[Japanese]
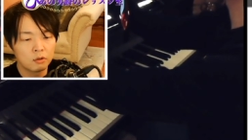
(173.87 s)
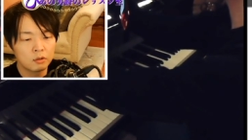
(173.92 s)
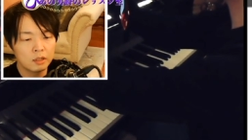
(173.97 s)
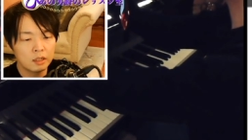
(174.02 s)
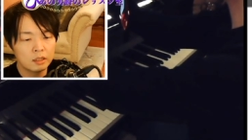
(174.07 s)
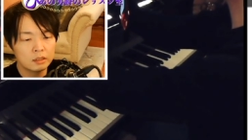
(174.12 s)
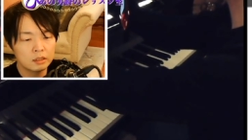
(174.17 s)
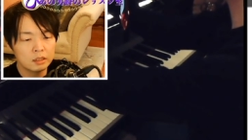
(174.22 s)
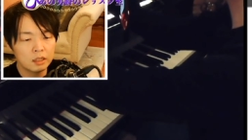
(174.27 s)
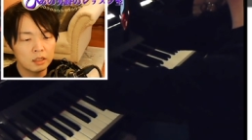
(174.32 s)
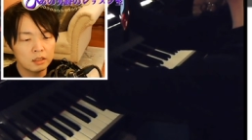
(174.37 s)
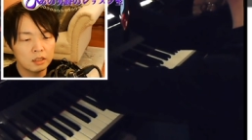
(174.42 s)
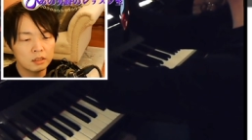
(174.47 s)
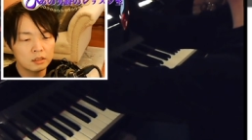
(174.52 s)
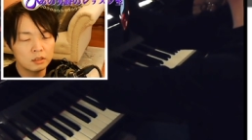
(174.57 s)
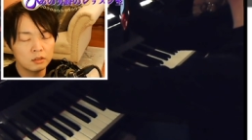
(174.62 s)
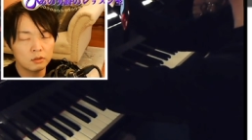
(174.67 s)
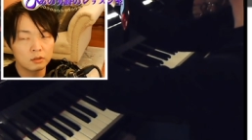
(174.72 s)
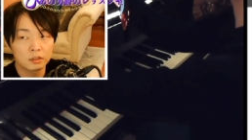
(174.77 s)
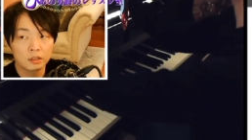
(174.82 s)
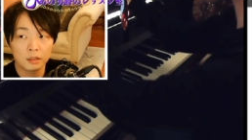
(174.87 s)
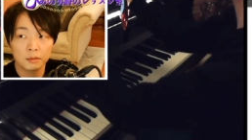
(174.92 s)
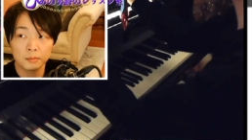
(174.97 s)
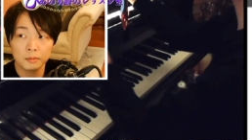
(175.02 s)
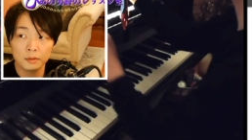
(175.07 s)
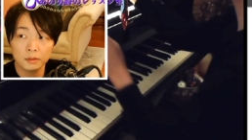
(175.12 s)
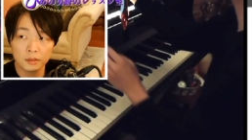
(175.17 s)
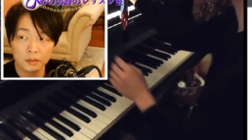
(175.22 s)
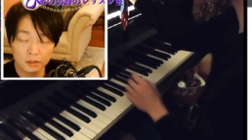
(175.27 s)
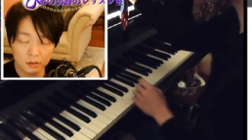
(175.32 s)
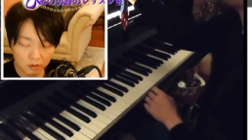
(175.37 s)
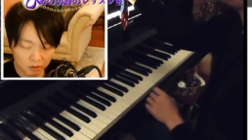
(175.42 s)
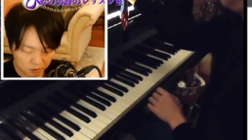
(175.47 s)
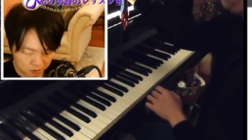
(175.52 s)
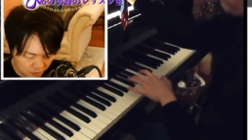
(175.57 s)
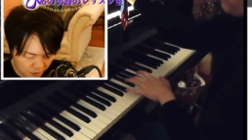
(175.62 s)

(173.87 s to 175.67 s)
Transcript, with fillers: 同じ形のセブンスの